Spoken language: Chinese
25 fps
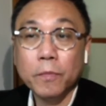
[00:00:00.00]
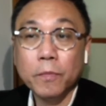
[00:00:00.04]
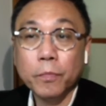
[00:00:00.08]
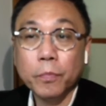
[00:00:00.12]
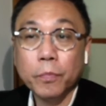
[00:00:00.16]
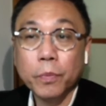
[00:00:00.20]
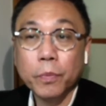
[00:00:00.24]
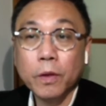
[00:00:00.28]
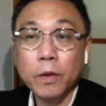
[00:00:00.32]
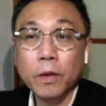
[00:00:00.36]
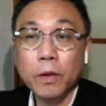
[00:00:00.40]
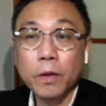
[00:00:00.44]

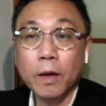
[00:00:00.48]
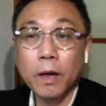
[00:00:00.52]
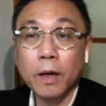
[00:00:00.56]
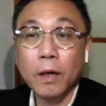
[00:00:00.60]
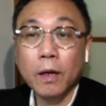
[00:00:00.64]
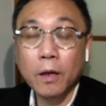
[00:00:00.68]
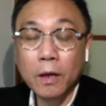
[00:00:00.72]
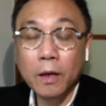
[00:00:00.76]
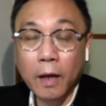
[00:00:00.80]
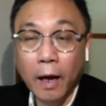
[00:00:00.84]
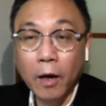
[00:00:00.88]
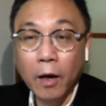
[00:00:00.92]
对吧？
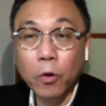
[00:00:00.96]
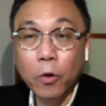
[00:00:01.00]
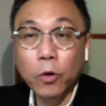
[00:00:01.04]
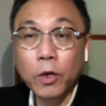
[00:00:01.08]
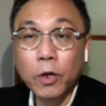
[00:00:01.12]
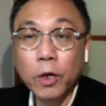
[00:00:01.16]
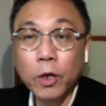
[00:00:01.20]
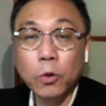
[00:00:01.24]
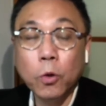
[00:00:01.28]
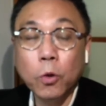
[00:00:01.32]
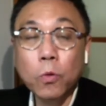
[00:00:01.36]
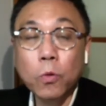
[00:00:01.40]
然后要
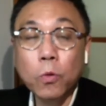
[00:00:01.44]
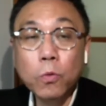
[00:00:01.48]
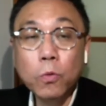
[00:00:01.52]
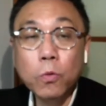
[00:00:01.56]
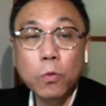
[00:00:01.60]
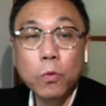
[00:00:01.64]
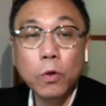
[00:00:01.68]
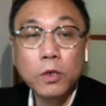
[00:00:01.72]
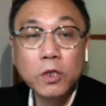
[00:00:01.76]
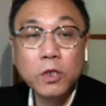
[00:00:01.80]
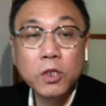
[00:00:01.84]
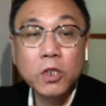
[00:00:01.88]
通
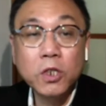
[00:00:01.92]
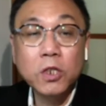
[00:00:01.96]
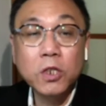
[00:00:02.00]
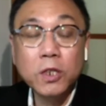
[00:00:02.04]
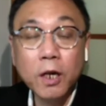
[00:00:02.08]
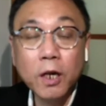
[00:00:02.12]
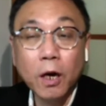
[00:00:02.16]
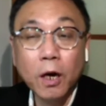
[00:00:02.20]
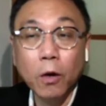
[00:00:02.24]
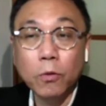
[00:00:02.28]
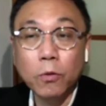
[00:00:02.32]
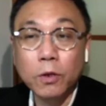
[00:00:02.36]
过七
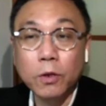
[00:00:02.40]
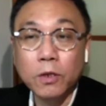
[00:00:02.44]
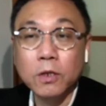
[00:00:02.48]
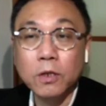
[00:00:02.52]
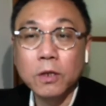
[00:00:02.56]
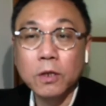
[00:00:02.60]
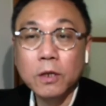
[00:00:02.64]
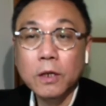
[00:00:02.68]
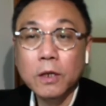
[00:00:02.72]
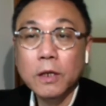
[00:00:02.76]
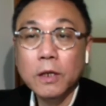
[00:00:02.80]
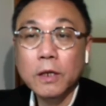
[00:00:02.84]
号的
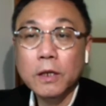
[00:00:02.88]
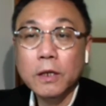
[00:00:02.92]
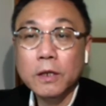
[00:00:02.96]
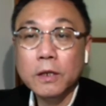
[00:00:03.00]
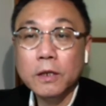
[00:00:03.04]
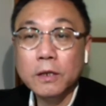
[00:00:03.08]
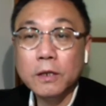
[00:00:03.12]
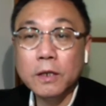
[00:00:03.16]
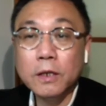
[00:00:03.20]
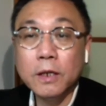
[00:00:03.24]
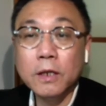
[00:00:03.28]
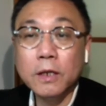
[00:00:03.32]

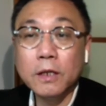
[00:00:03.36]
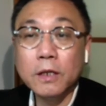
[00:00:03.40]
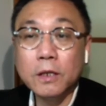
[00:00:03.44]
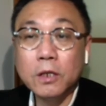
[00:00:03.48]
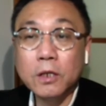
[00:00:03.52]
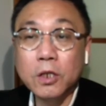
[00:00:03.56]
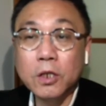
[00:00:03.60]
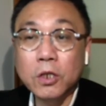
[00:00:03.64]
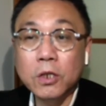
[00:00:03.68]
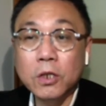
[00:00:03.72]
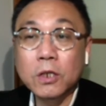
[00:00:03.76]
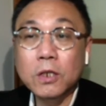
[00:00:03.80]
这个
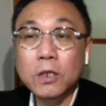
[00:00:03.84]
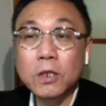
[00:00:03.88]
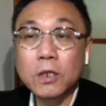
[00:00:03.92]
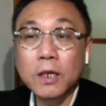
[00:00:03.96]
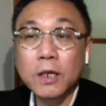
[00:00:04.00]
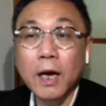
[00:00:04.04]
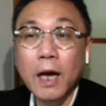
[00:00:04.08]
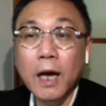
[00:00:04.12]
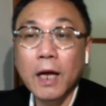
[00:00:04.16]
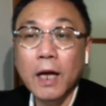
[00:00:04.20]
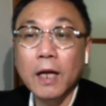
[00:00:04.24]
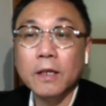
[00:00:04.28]
提议
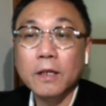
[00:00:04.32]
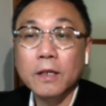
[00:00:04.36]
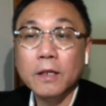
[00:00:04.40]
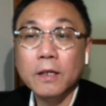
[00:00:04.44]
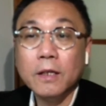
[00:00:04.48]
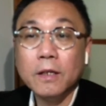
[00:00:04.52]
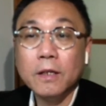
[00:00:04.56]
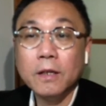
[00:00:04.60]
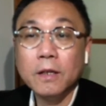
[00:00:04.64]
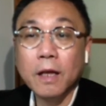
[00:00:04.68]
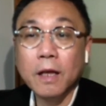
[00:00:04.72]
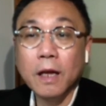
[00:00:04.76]
案
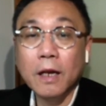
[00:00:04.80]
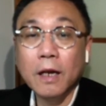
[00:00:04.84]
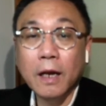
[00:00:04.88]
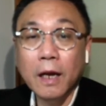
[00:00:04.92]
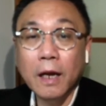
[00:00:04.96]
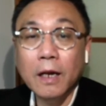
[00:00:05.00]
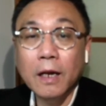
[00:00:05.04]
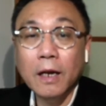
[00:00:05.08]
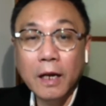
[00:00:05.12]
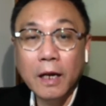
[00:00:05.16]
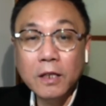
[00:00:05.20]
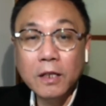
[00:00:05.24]
来来
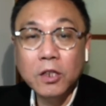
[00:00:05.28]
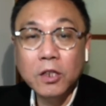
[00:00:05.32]
来递